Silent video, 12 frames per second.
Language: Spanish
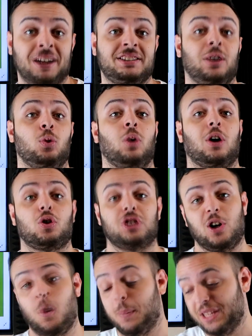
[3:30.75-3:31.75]
Va a ser una
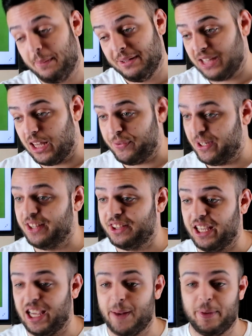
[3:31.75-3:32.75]
cosa completamente
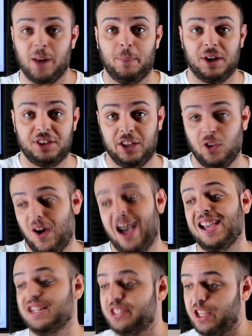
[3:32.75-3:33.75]
diferente el primer partido
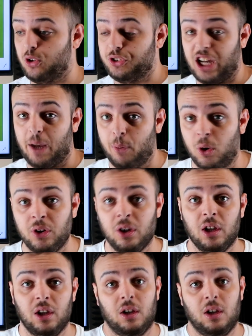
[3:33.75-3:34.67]
a este contra Japón.